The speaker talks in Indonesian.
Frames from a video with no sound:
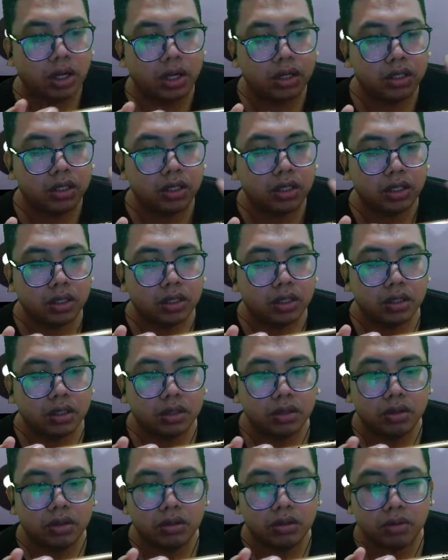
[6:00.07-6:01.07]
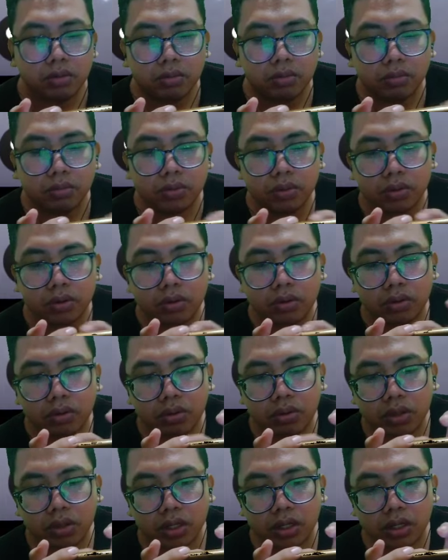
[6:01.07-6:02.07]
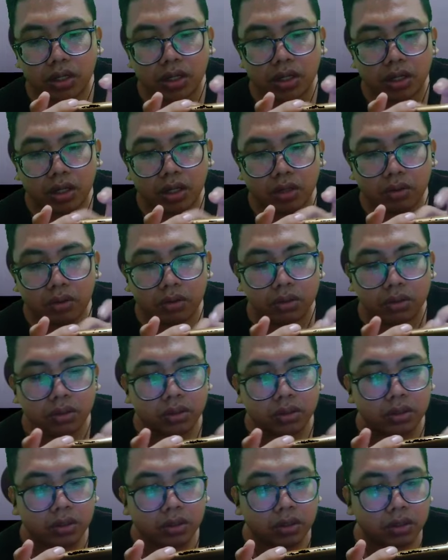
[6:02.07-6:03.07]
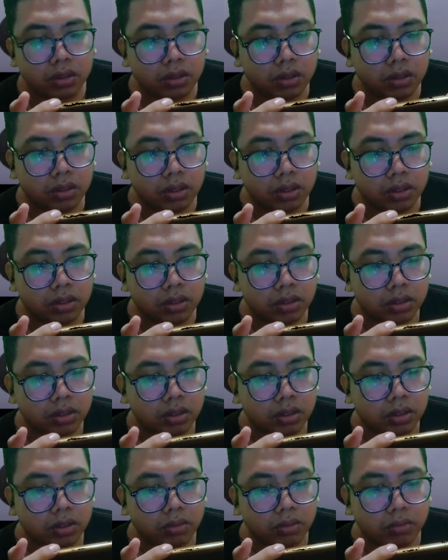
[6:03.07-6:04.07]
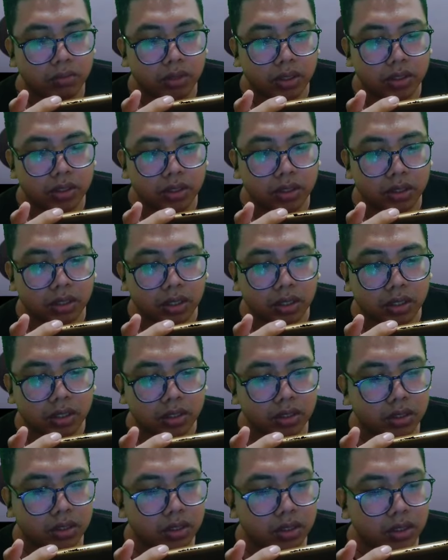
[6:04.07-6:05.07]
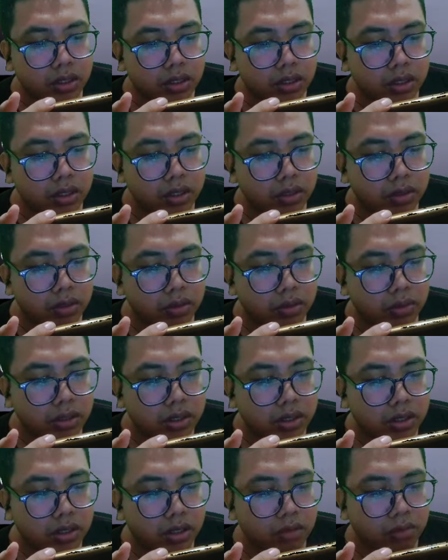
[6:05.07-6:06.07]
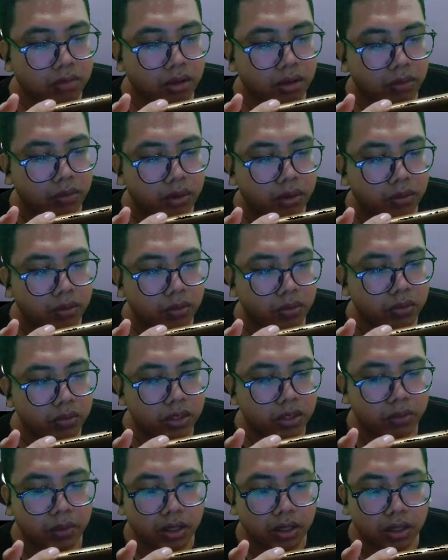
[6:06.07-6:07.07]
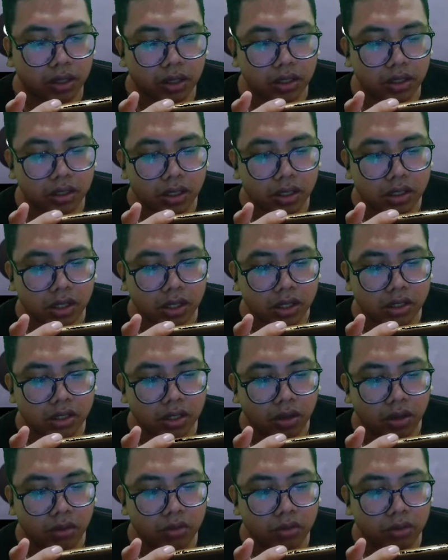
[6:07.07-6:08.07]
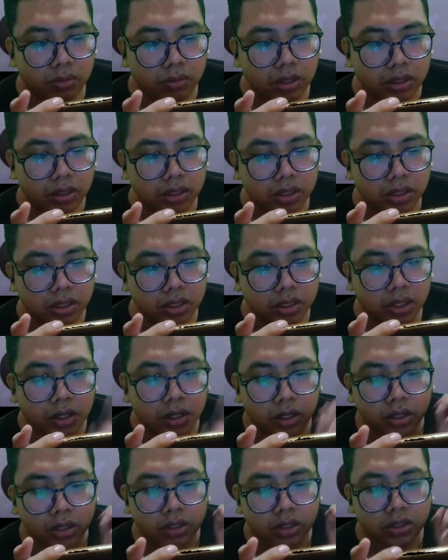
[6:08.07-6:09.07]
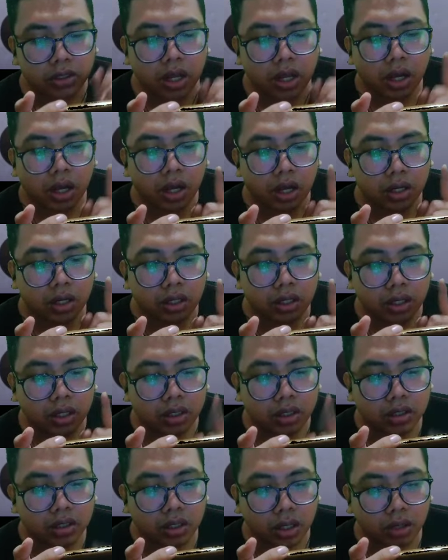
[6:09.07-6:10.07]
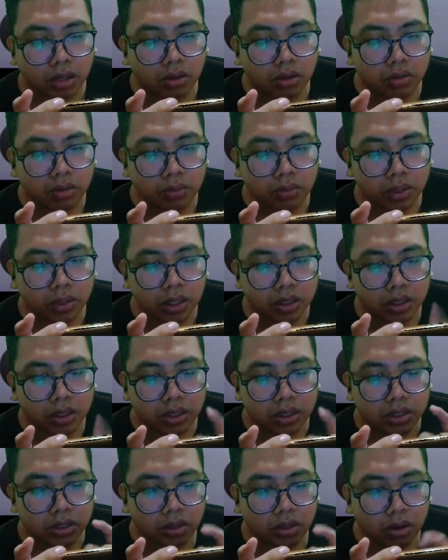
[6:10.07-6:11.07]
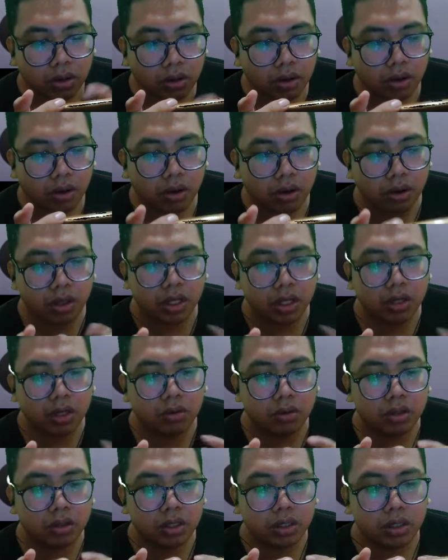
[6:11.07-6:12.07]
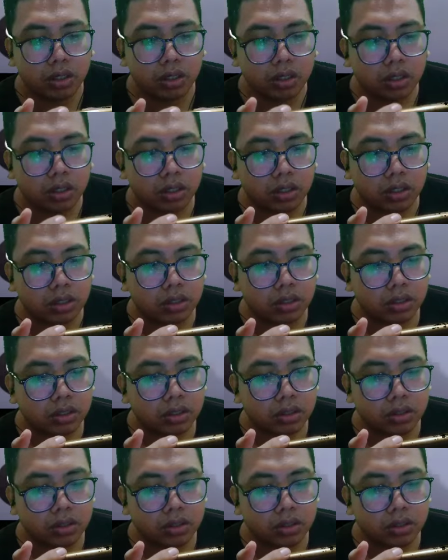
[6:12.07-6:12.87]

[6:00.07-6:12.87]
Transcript: HD wah gila ada kontrol presentasi termasuk equipment kunci pagar jatah serang otomatis sekarang ada serang otomatis coy gokil